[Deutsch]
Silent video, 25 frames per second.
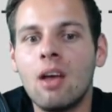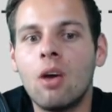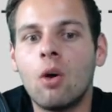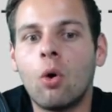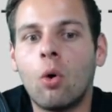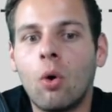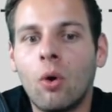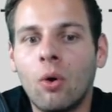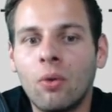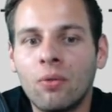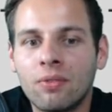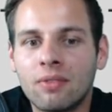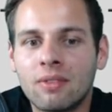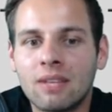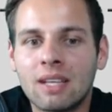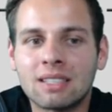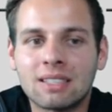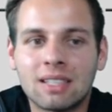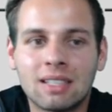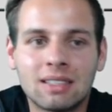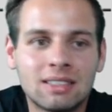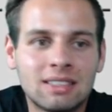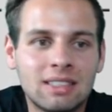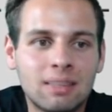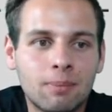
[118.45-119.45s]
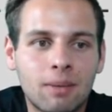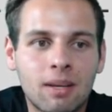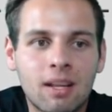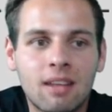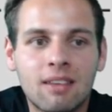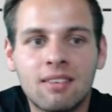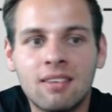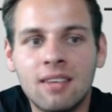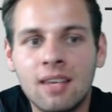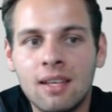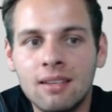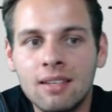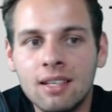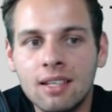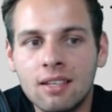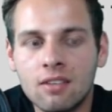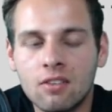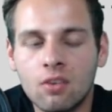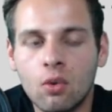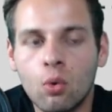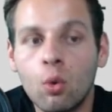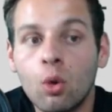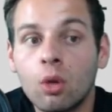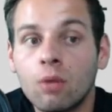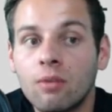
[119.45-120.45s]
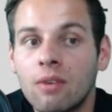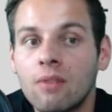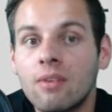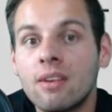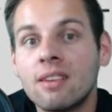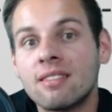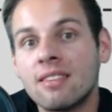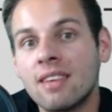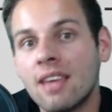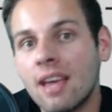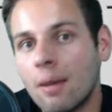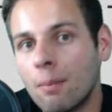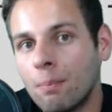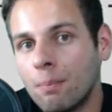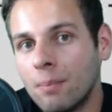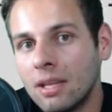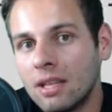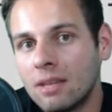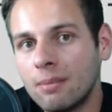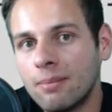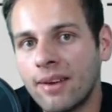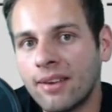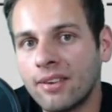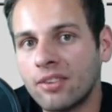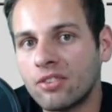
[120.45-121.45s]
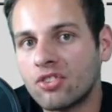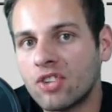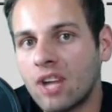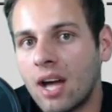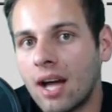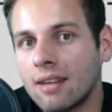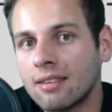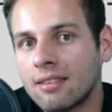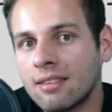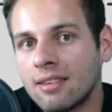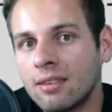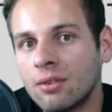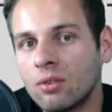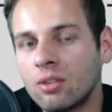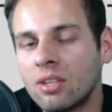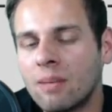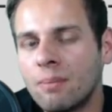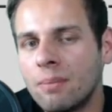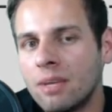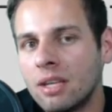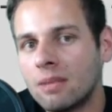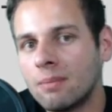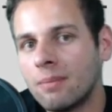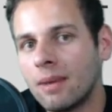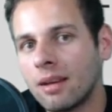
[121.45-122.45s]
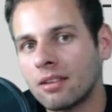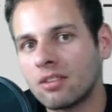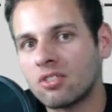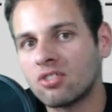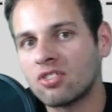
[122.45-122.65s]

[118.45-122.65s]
Und das Ganze sieht man jetzt hier nicht so gut, weil wir jetzt hier am Bitmax Chart sind und der Bitmax